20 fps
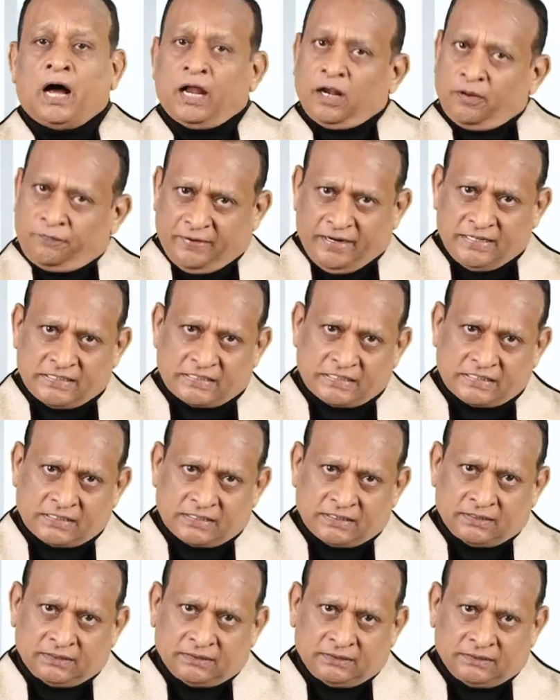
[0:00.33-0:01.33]
ஹலோ ஃப்ரெண்ட்ஸ்
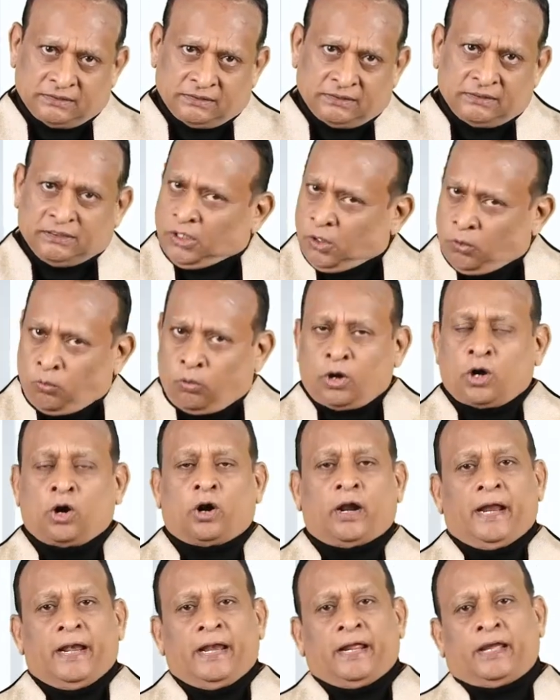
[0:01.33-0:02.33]

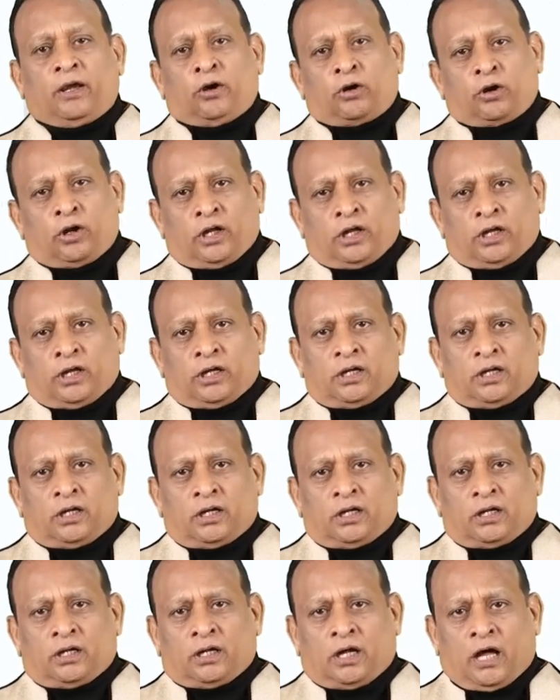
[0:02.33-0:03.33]
உங்களோட இன்றைக்கி ஒரு
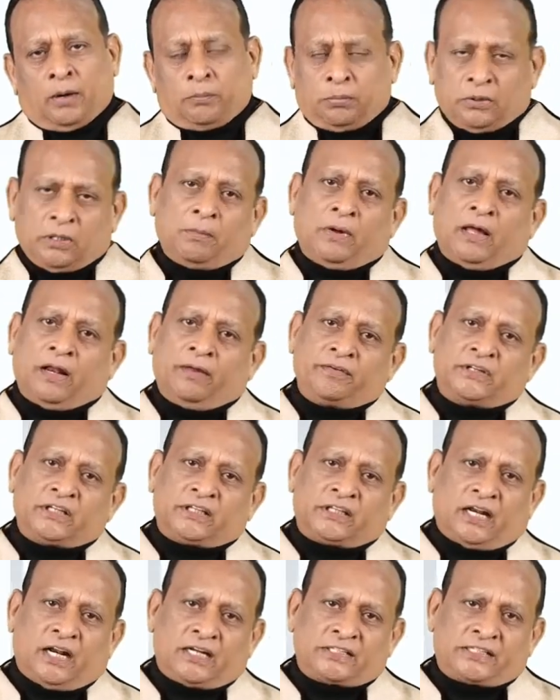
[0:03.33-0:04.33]
அற்புதமான
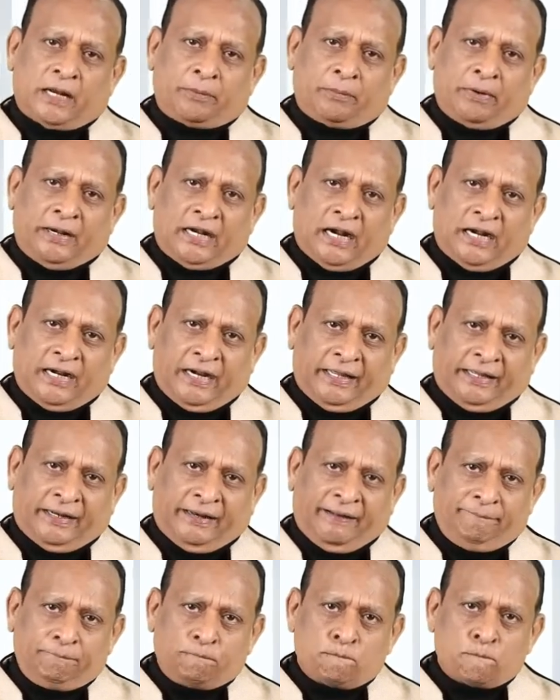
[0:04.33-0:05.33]
விஷயத்தை நான் ஷேர் பண்ணிக்கலாம்னு
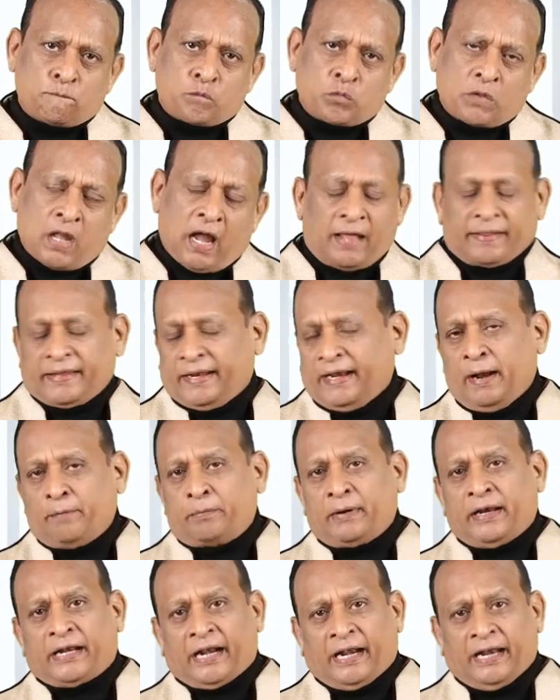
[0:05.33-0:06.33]
நினைக்கிறேன் அது என்ன
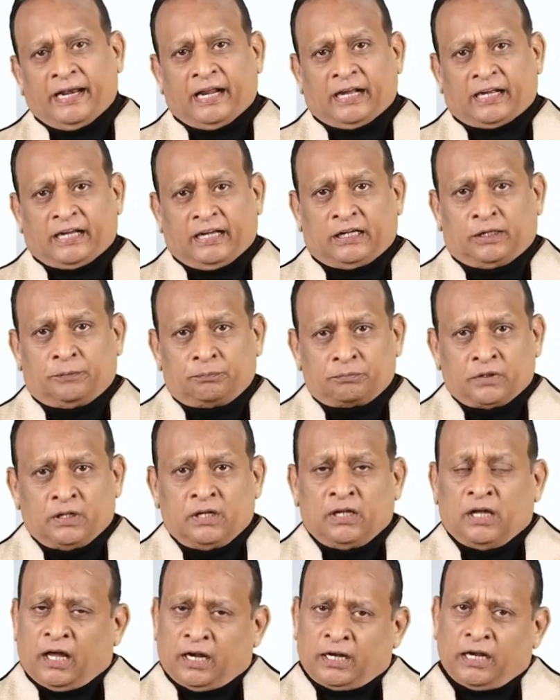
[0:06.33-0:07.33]
அப்படின்னு கேட்டிங்கனாக்கா
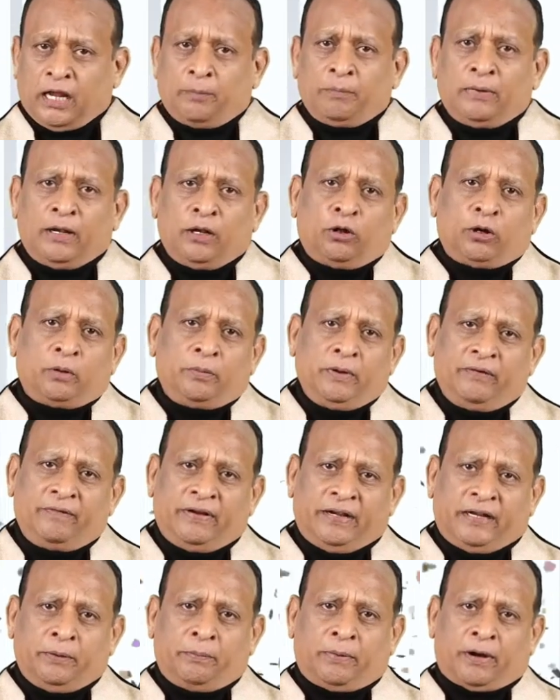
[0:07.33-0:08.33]
நாம் எல்லோருமே
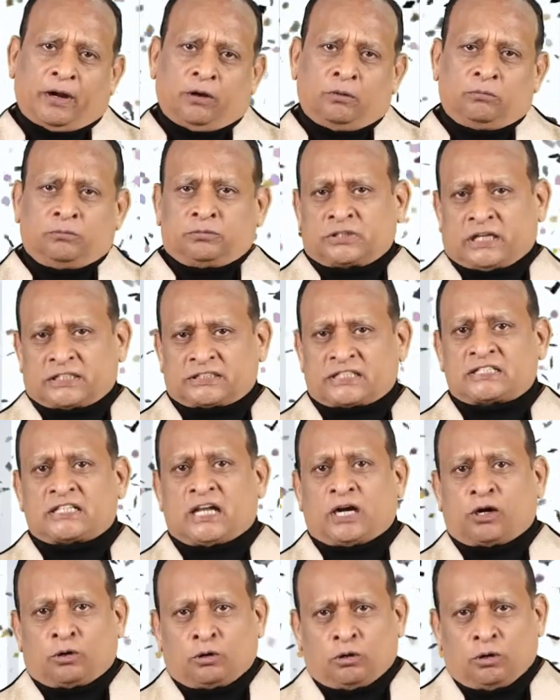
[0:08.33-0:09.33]
வெற்றி பெறணும் சக்ஸஸ்
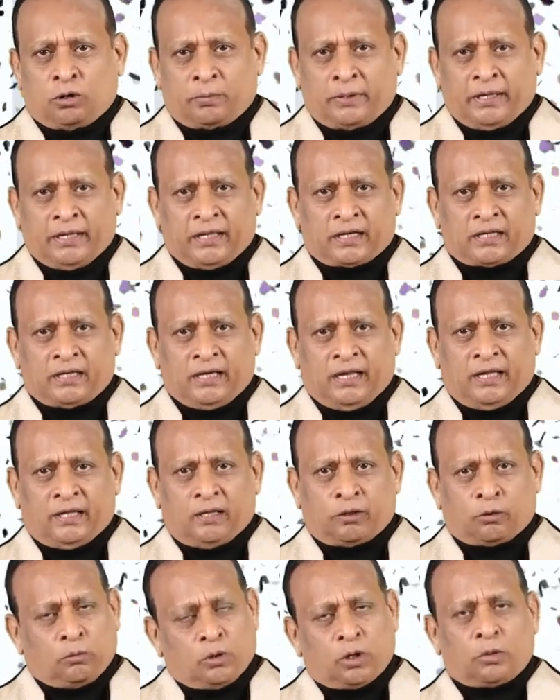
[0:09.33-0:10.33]
ஆகணும் அப்படிங்கிறதுல
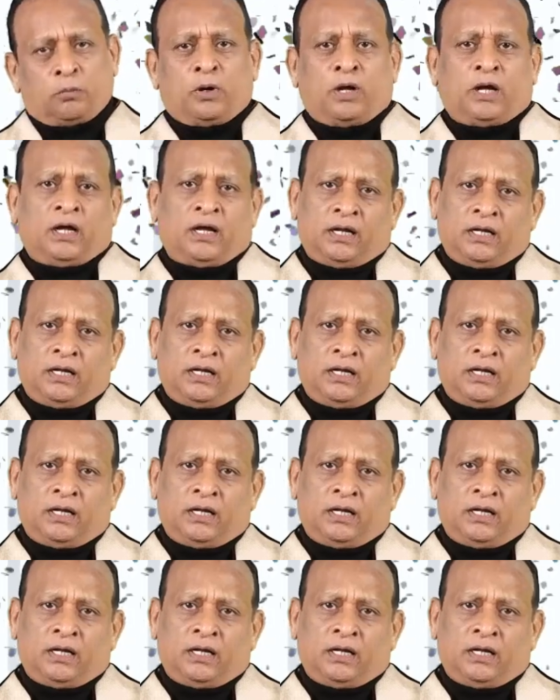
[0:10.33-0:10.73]
ரொம்ப ரொம்ப